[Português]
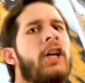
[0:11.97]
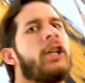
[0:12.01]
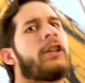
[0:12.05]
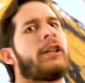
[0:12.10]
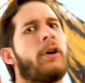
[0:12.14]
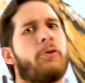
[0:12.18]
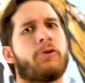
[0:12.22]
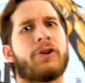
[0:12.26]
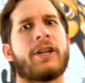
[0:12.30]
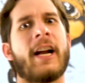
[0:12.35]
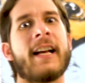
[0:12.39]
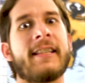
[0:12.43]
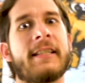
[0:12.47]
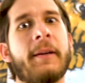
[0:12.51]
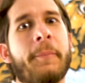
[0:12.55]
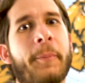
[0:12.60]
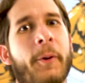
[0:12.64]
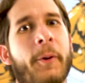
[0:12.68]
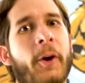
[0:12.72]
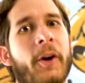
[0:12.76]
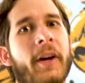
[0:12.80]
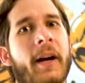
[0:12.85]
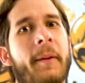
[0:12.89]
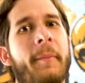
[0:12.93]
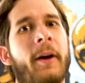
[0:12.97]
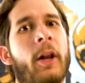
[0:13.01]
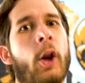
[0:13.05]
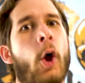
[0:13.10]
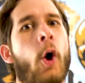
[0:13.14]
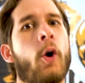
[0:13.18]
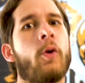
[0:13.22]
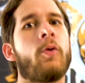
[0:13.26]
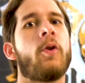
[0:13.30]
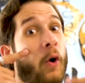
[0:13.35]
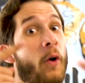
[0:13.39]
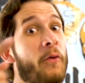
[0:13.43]
Então já se programa
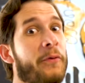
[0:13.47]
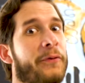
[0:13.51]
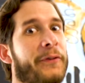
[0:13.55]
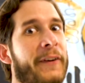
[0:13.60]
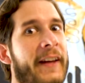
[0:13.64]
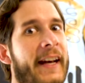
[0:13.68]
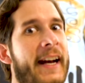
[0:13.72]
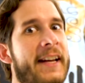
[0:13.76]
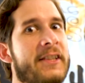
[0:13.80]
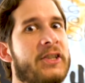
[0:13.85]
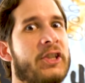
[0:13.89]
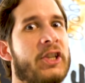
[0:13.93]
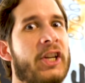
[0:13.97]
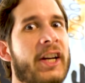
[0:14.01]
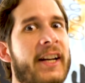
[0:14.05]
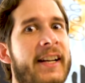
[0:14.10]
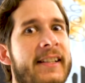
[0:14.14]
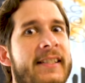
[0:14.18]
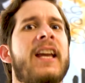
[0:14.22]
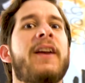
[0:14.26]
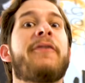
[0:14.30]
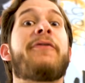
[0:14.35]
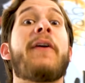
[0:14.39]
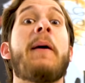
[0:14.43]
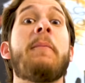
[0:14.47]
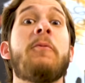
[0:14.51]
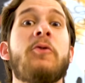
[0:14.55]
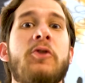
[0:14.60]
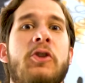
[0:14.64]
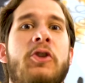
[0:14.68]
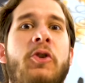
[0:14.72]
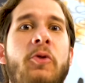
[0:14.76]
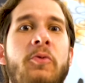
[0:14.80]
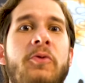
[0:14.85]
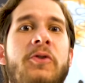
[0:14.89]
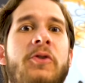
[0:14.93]
logo, confira as dicas e vamos
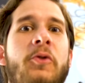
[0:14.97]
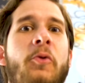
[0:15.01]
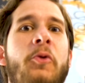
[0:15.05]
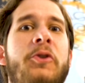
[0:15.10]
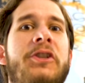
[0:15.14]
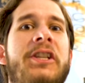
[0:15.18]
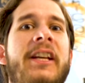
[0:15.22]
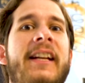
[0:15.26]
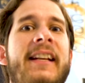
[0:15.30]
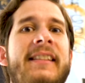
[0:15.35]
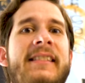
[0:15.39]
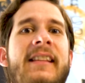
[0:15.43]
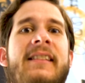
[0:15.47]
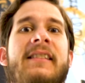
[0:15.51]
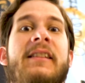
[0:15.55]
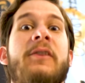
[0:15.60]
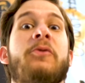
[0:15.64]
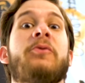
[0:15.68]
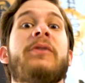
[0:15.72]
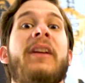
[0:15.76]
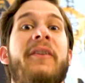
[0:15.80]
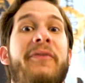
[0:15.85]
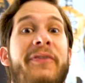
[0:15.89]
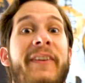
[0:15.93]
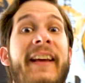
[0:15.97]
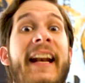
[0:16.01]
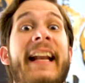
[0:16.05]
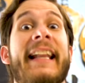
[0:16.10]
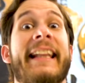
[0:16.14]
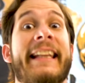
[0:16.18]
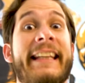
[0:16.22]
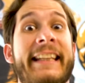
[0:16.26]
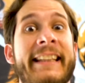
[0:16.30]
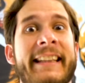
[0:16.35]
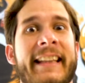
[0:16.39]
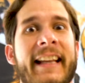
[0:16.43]
juntos curtir essa segunda-feira
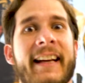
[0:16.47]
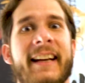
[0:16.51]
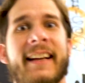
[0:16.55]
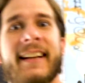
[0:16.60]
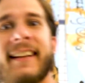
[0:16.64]
linda.